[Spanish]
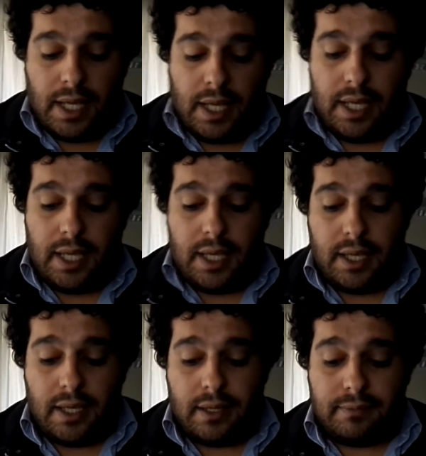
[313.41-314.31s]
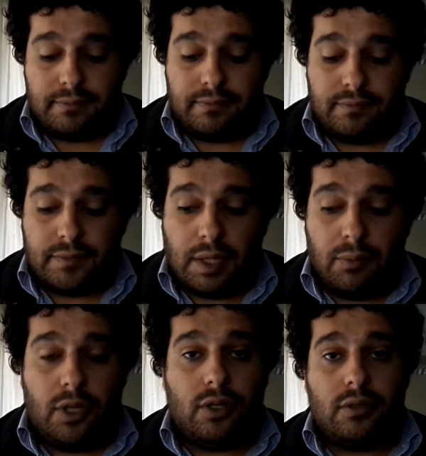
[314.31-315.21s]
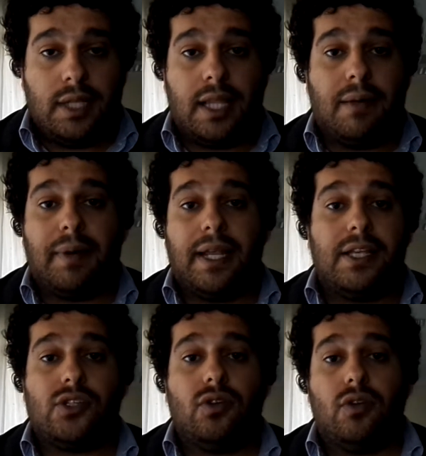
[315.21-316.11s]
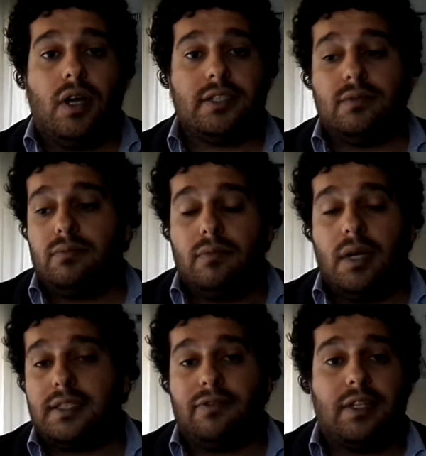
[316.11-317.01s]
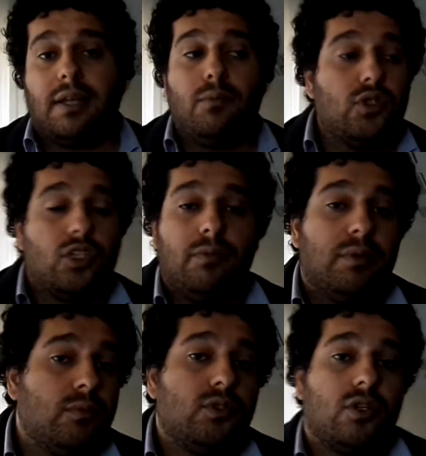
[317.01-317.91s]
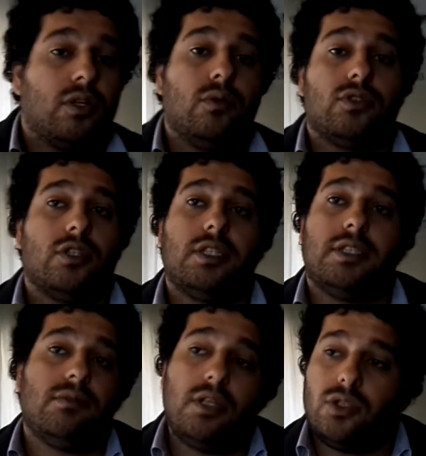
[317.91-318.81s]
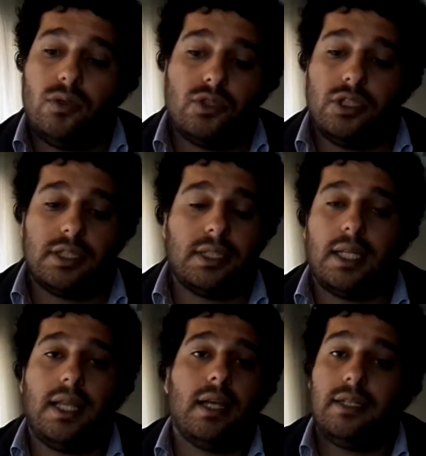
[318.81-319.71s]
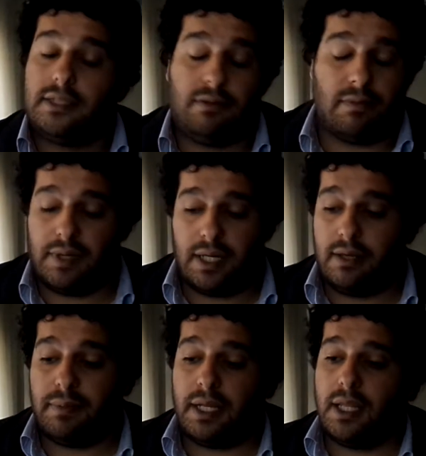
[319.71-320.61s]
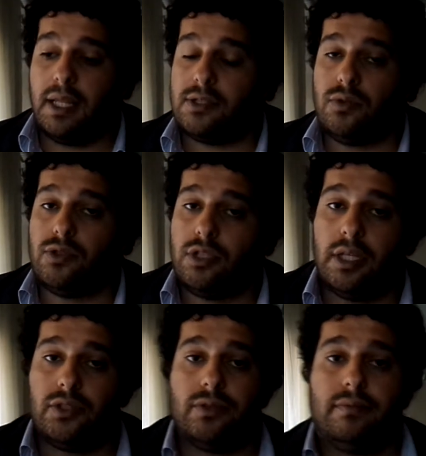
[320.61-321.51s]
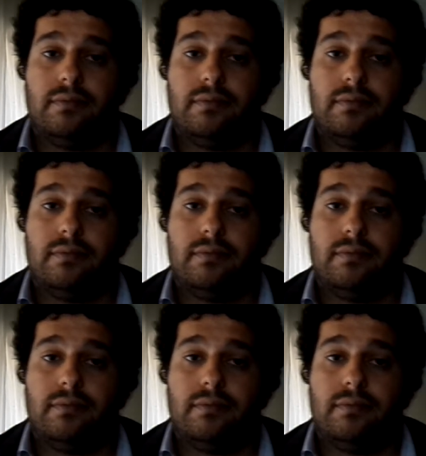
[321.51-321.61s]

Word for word: Y mm, bueno, nada, para eso hace, falta mucho tiempo y muchos recursos, es decir, no hay soluciones enlatadas que sirvan para, dar soluciones a eso.